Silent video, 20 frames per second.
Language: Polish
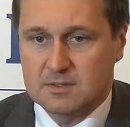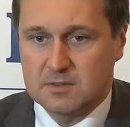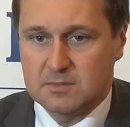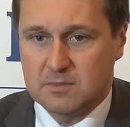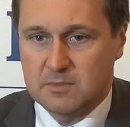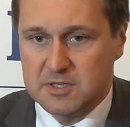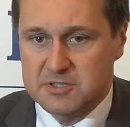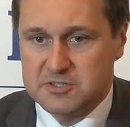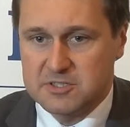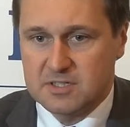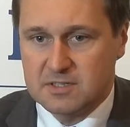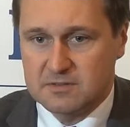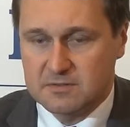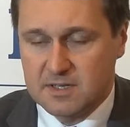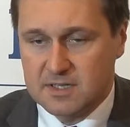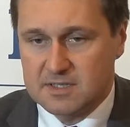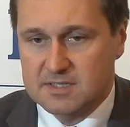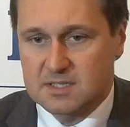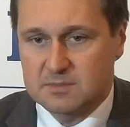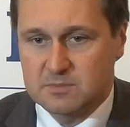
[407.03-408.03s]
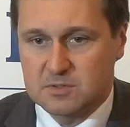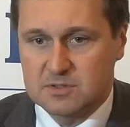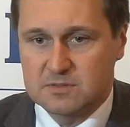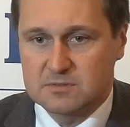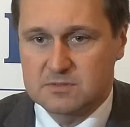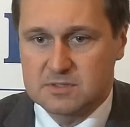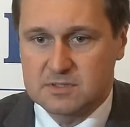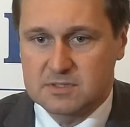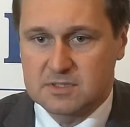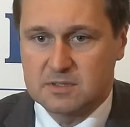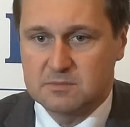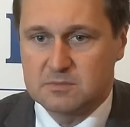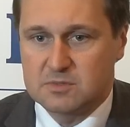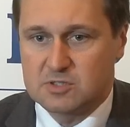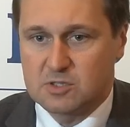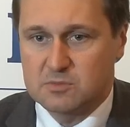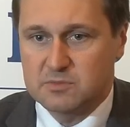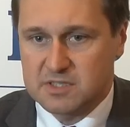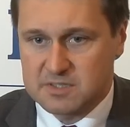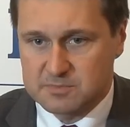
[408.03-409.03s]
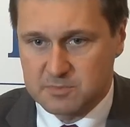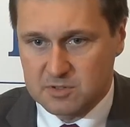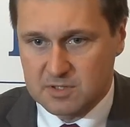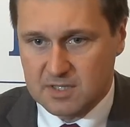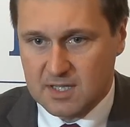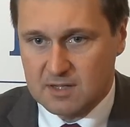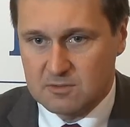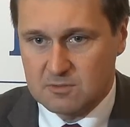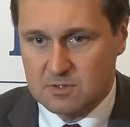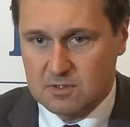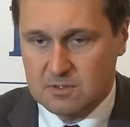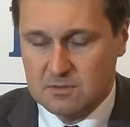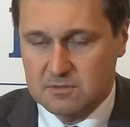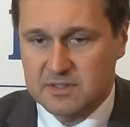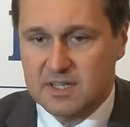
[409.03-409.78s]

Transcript: y, będzie refleksja po tym wszystkim, co mnie spotkało,